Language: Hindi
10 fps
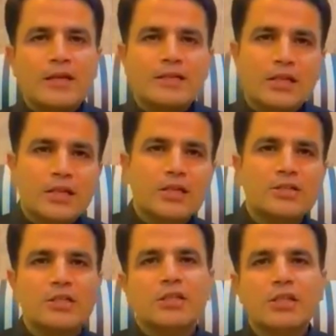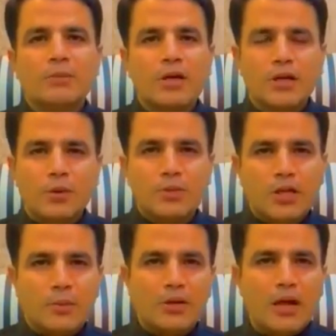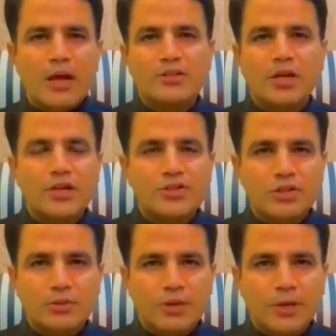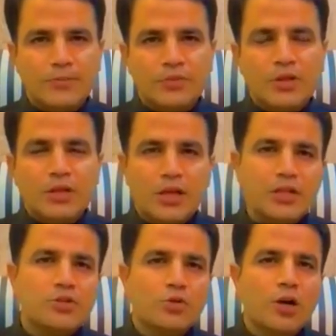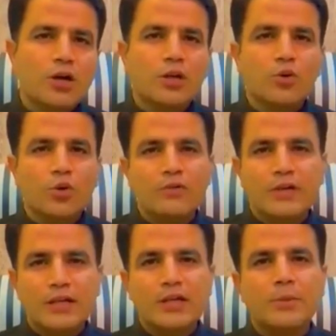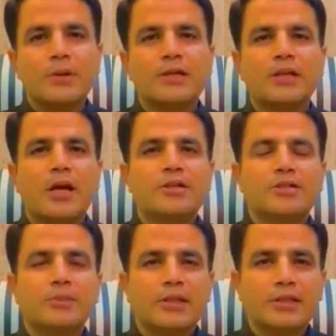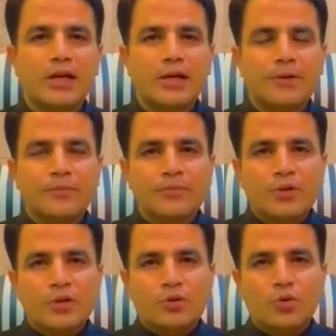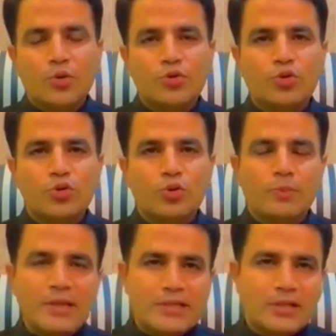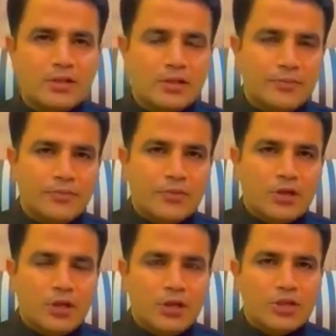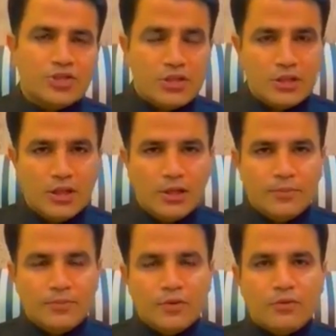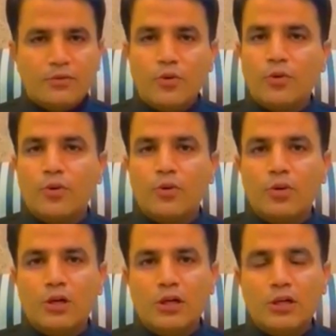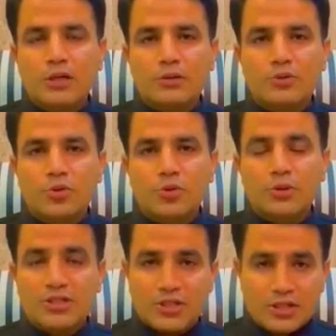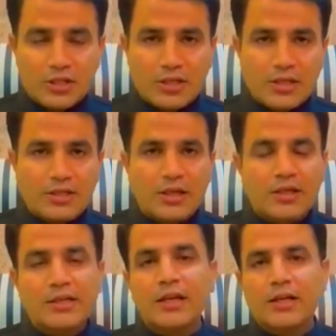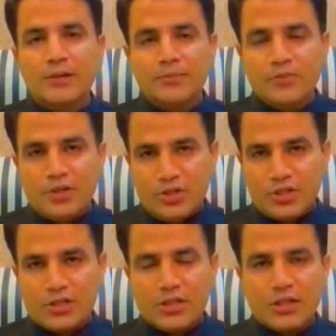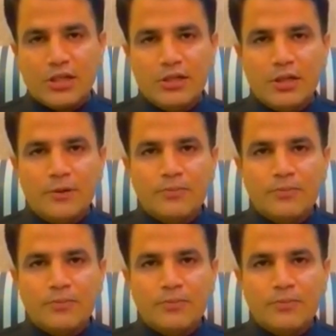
यानी कि जिंदगी में कभी हमने ऐसा हिस्ट्री में नहीं सुना कि कोई वकील अपने क्लाइंट से मिलता है तो उसको जो बेसिक चीजें हैं वो जो डिस्कशन के लिए लीगल डिस्कशन के लिए